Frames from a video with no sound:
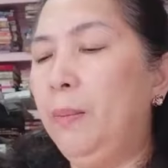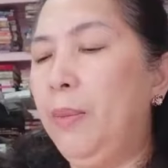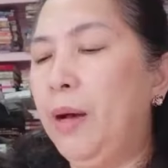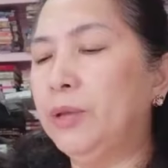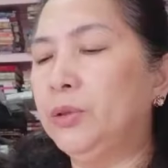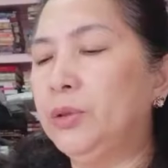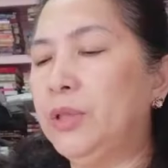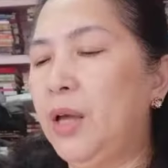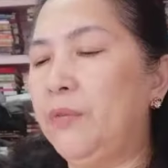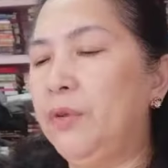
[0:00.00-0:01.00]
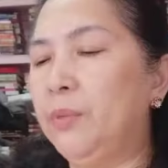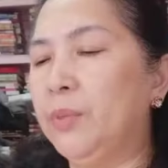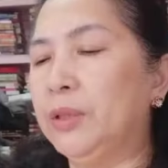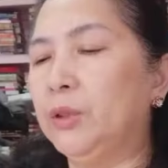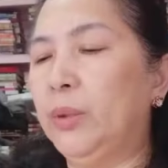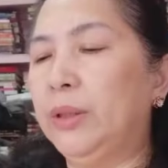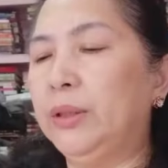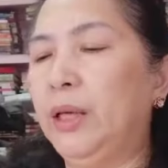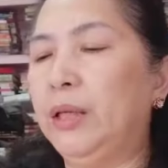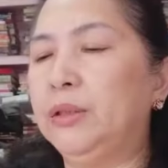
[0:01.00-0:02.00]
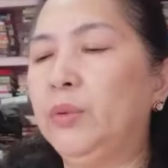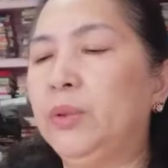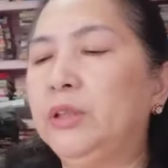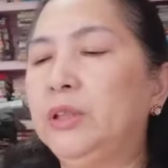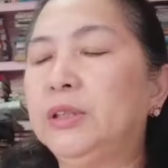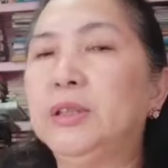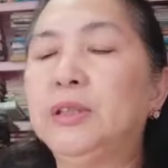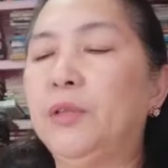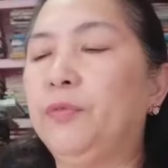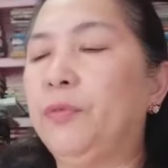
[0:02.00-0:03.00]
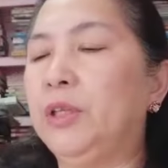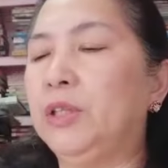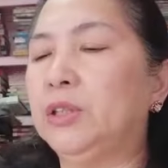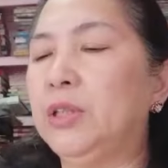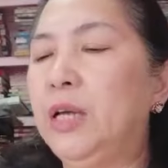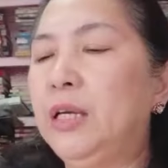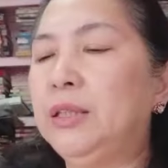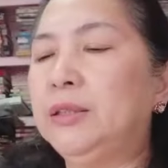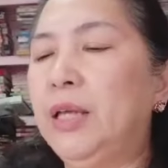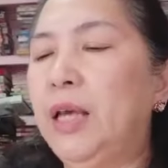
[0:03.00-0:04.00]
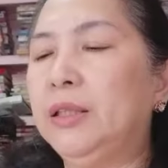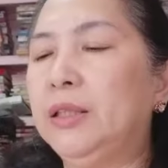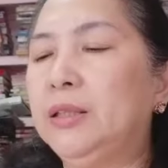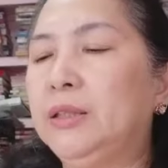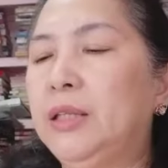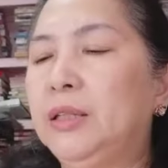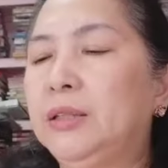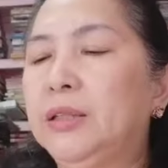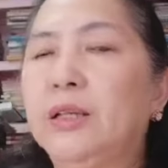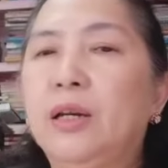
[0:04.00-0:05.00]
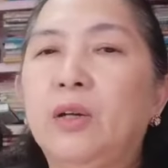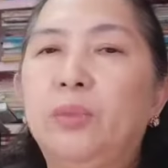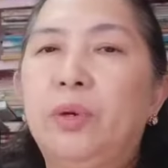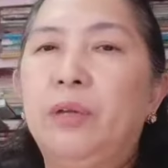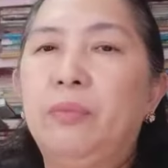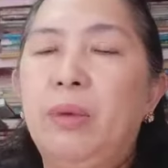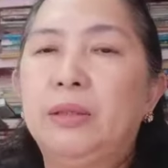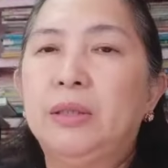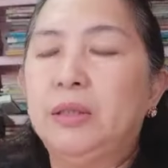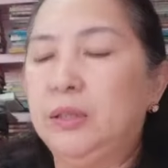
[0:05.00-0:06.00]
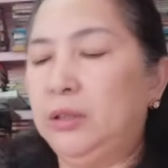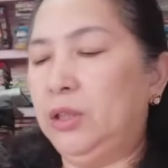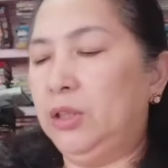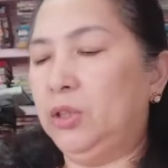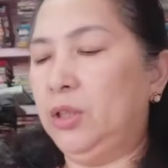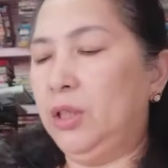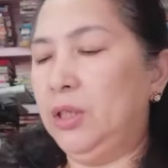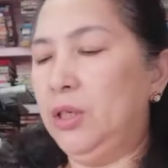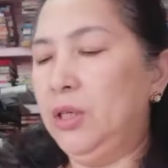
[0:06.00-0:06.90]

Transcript: Matthew 7, verse 28. When Jesus had finished saying these things, the crowd were amazed at his teaching.